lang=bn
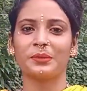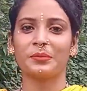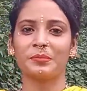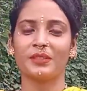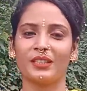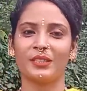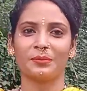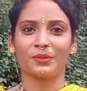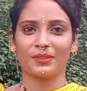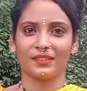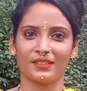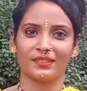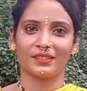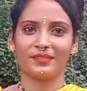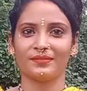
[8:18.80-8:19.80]
আপনাদের
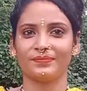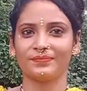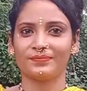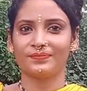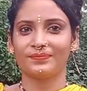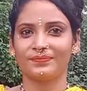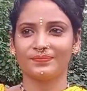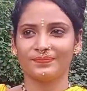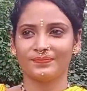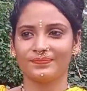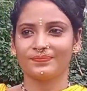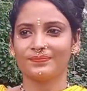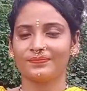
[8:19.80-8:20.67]
আচ্ছা আচ্ছা প্রেম